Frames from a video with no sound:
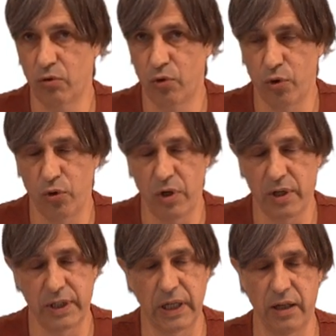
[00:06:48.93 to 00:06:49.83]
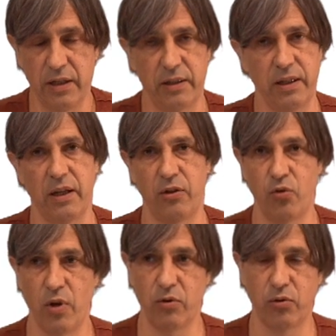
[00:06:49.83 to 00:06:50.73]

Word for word: que l'intégralité de la